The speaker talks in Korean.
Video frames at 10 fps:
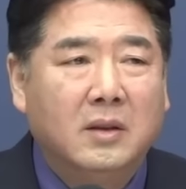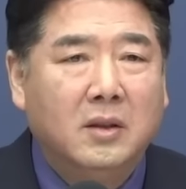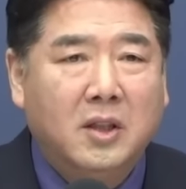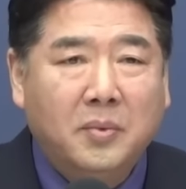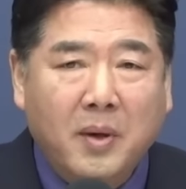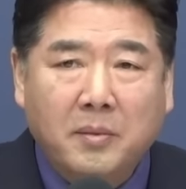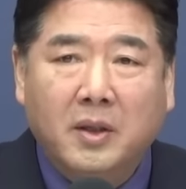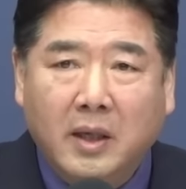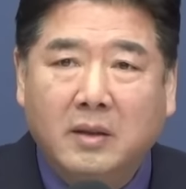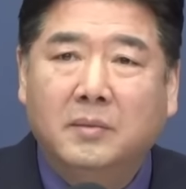10여
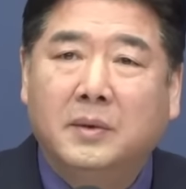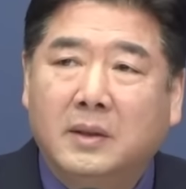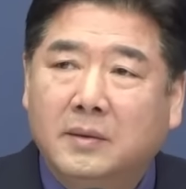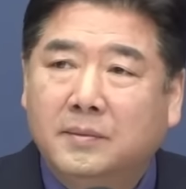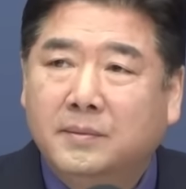명에 이릅니다.